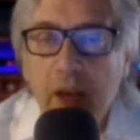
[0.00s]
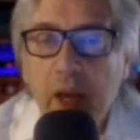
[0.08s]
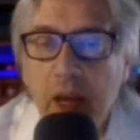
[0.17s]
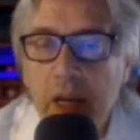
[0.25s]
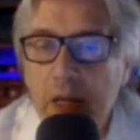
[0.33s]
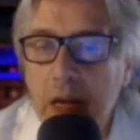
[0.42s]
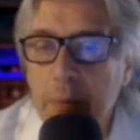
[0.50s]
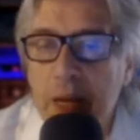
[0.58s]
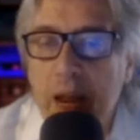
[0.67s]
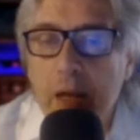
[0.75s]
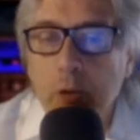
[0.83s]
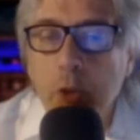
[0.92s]
e il
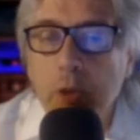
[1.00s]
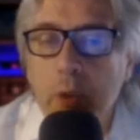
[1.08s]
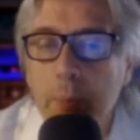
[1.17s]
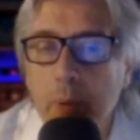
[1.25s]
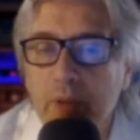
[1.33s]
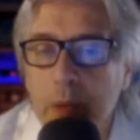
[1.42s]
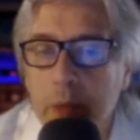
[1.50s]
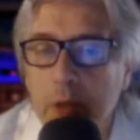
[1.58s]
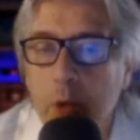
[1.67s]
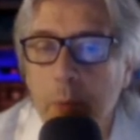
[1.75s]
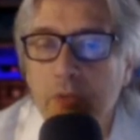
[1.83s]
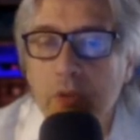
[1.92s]
bilancio del
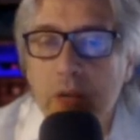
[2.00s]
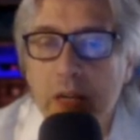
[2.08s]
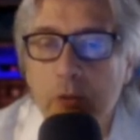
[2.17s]
provvedimento messo in atto